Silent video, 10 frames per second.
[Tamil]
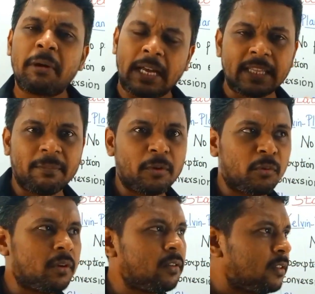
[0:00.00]
பட்
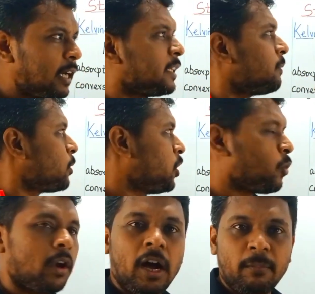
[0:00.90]
அதுக்கப்புறம் அதுக்கப்புறம்
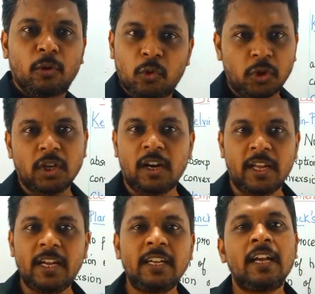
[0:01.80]
இன்னொரு லா நம்மளுக்கு
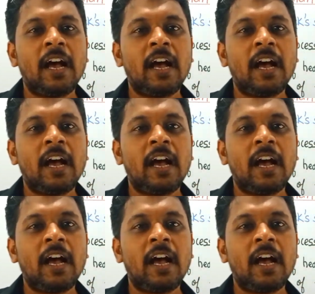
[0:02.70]
கொடுத்துருக்காங்கன்னா